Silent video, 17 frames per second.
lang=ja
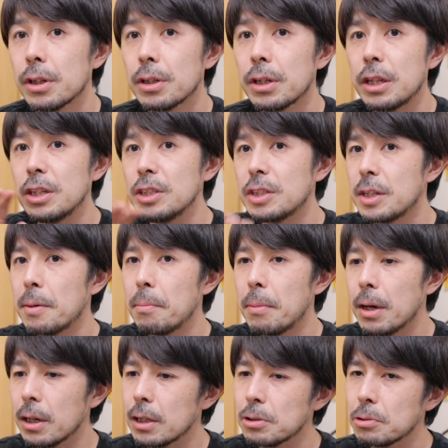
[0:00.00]
で2000
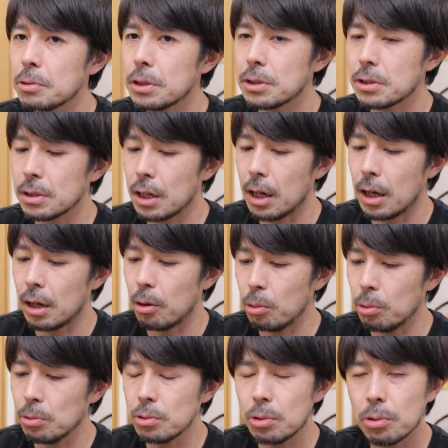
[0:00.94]
万画素ですが
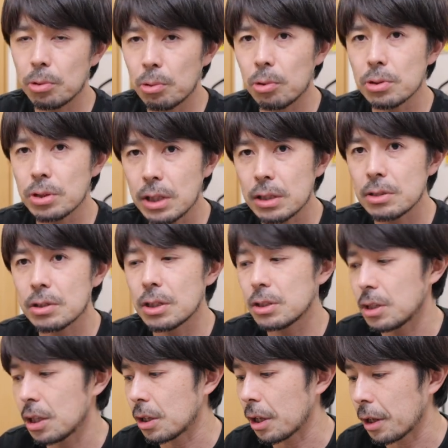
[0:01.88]
本当にこう撮影
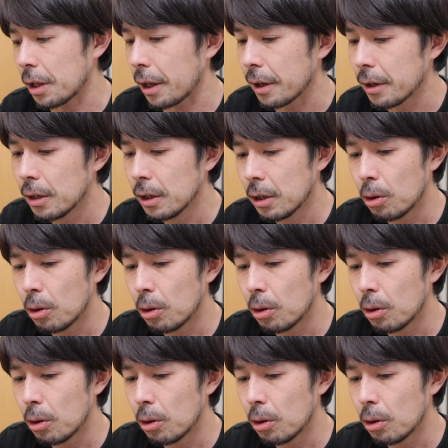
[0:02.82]
しててね